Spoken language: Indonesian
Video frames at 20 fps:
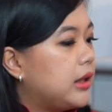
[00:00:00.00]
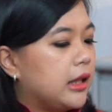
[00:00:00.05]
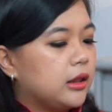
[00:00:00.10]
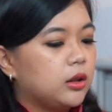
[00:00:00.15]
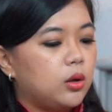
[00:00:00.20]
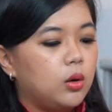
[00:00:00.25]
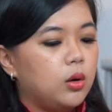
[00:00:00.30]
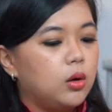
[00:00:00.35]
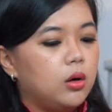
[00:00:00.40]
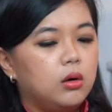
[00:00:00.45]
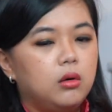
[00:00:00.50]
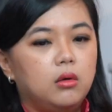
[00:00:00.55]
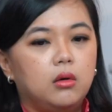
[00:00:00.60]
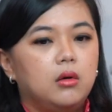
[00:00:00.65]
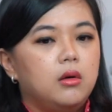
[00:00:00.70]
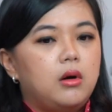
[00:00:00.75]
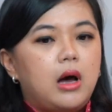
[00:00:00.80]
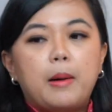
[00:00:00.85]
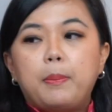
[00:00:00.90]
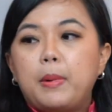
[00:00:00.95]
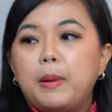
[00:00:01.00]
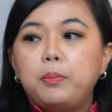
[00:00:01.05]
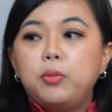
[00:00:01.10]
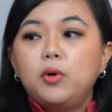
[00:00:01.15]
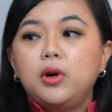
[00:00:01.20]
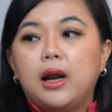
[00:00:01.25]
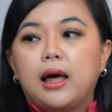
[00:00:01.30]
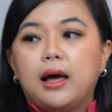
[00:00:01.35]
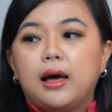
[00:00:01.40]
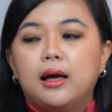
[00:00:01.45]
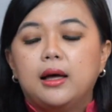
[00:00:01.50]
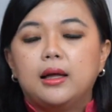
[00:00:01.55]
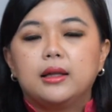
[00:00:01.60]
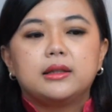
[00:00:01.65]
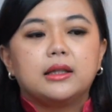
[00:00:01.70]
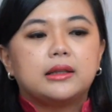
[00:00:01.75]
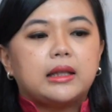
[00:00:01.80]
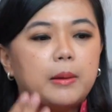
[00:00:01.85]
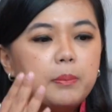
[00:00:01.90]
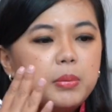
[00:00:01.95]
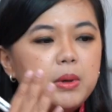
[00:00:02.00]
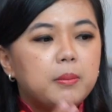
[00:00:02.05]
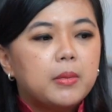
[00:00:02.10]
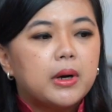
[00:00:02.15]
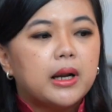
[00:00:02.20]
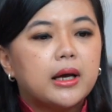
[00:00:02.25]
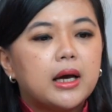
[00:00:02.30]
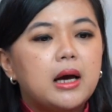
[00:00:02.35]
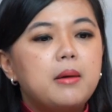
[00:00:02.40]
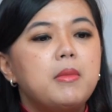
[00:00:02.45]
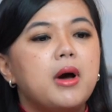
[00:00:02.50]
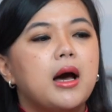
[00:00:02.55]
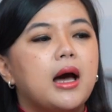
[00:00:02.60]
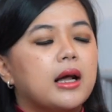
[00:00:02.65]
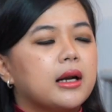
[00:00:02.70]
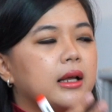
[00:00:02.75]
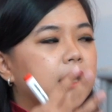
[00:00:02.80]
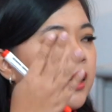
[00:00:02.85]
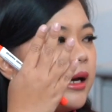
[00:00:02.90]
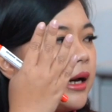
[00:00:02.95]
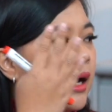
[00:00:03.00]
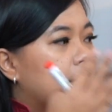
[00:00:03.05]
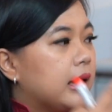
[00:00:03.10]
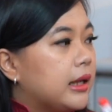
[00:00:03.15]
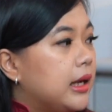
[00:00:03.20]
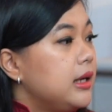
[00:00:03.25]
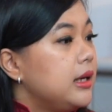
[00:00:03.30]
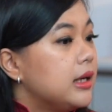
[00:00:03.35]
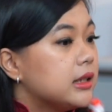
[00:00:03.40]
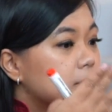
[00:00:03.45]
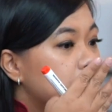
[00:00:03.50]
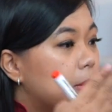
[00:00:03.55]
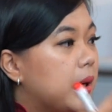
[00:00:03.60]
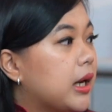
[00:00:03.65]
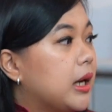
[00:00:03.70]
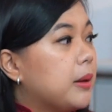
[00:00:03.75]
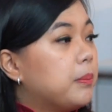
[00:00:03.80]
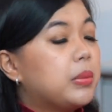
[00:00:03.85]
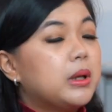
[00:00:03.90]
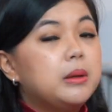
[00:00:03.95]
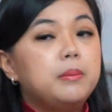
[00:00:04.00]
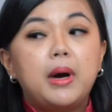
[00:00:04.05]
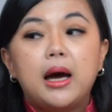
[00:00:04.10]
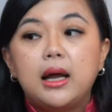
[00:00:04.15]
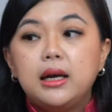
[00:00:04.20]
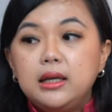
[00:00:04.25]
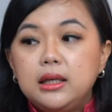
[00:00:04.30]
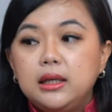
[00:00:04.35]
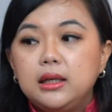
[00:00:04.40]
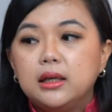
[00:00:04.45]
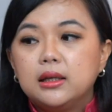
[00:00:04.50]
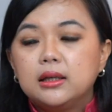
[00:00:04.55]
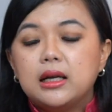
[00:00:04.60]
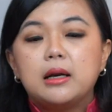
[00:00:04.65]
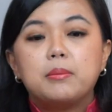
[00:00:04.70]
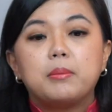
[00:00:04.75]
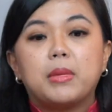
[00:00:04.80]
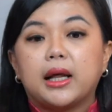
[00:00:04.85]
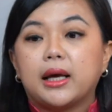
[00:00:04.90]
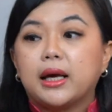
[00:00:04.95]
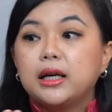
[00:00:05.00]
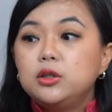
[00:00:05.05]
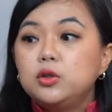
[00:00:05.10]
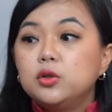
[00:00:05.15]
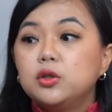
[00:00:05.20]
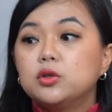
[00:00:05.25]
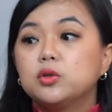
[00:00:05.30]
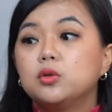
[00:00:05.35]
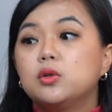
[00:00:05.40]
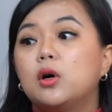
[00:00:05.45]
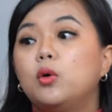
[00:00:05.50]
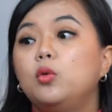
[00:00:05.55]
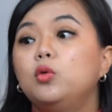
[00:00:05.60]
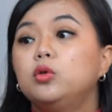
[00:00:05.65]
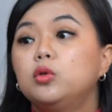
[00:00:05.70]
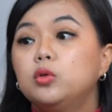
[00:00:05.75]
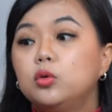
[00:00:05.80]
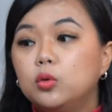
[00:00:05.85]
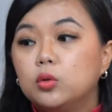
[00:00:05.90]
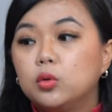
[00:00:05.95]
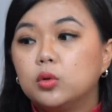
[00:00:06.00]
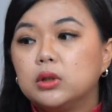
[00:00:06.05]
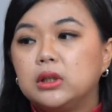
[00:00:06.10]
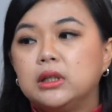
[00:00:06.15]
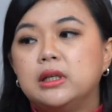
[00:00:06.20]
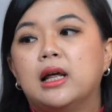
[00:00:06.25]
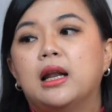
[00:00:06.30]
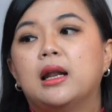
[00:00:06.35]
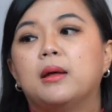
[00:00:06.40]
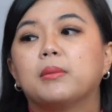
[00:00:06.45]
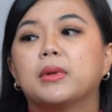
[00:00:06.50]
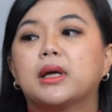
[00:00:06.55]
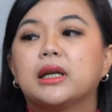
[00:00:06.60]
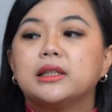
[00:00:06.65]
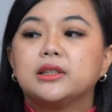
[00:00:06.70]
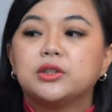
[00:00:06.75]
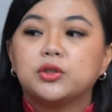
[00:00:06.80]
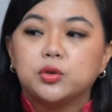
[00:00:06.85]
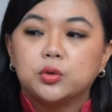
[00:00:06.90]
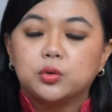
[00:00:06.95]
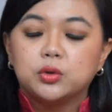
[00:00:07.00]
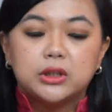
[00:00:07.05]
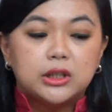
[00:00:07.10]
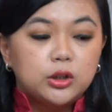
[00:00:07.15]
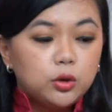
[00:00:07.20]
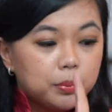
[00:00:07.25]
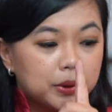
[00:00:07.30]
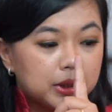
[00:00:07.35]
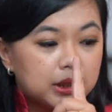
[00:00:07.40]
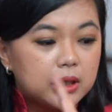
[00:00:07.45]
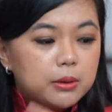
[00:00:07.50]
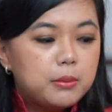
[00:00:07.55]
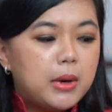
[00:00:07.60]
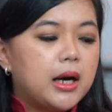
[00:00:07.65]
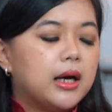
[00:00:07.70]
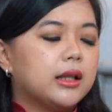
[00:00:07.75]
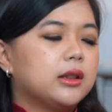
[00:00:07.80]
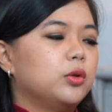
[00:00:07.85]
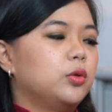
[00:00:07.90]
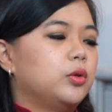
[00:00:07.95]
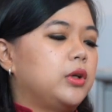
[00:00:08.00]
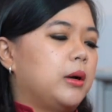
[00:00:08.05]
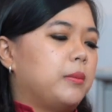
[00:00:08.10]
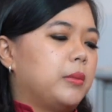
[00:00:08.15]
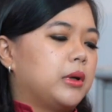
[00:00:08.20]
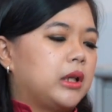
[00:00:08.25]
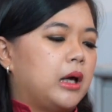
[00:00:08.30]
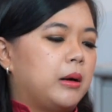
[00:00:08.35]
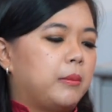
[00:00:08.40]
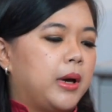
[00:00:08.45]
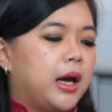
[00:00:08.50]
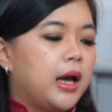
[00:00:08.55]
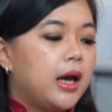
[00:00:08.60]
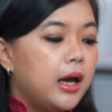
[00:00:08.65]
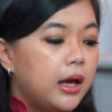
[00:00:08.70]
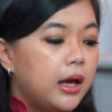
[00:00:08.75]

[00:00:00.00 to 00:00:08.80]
atau apapun lah tetapi mereka menghargai kalian ya sebagai pribadi dan wow. mereka juga sudah utuh di dalam Kristus. Itu penting banget tuh yang pertama.